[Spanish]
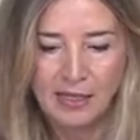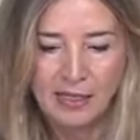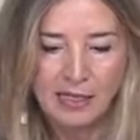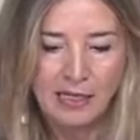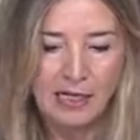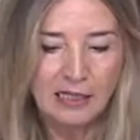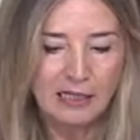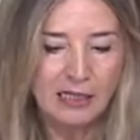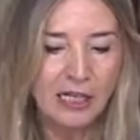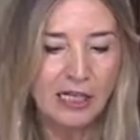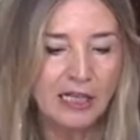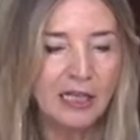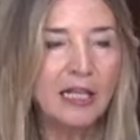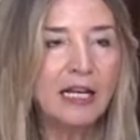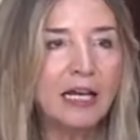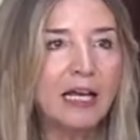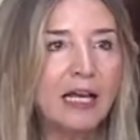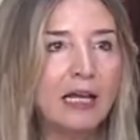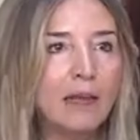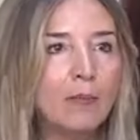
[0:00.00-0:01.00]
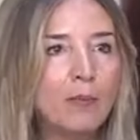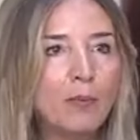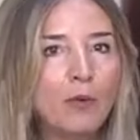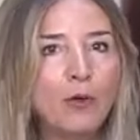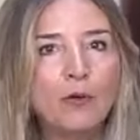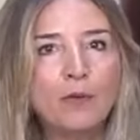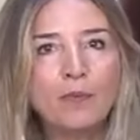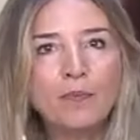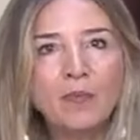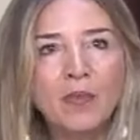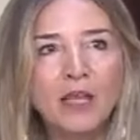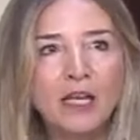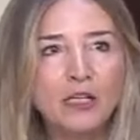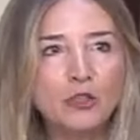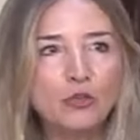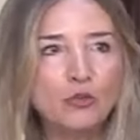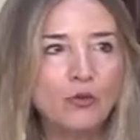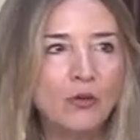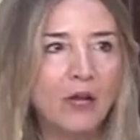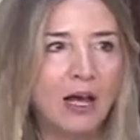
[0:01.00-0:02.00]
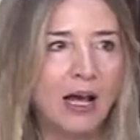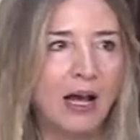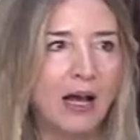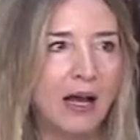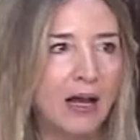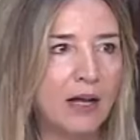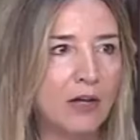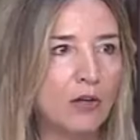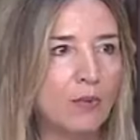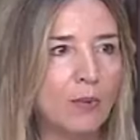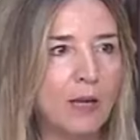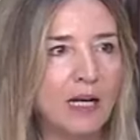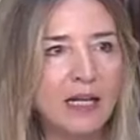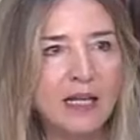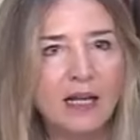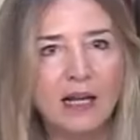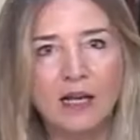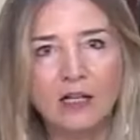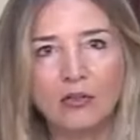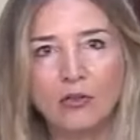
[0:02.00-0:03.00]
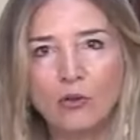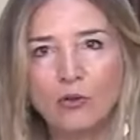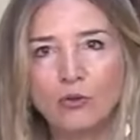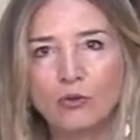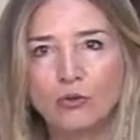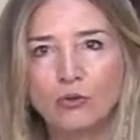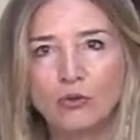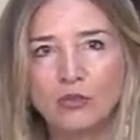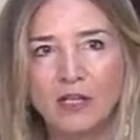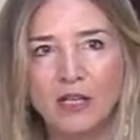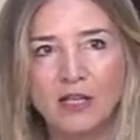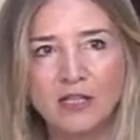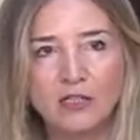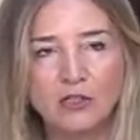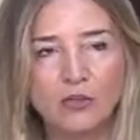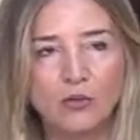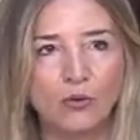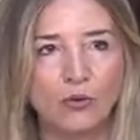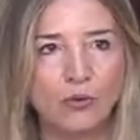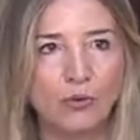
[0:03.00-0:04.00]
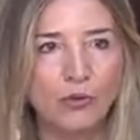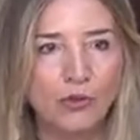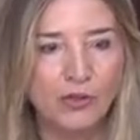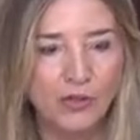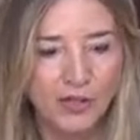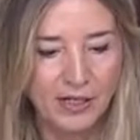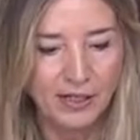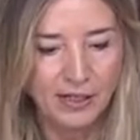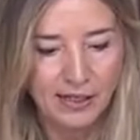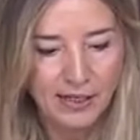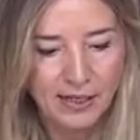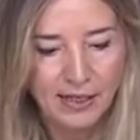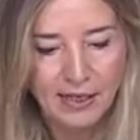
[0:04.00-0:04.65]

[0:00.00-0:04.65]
Y el tercer ejemplo es una anomalía que todos ustedes conocen,